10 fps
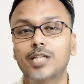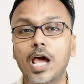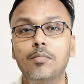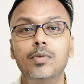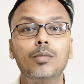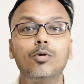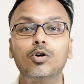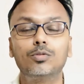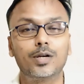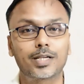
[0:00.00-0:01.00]
टाइम में
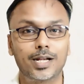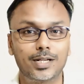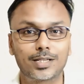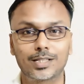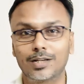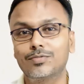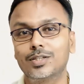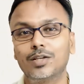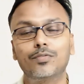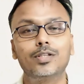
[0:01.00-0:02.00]
बहुत बार कनाडा की तरफ
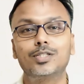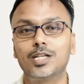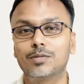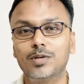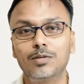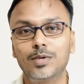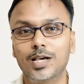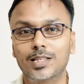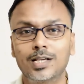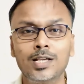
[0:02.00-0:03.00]
से डिफरेंट स्टेटमेंट
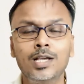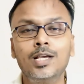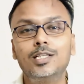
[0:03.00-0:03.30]
भी आया था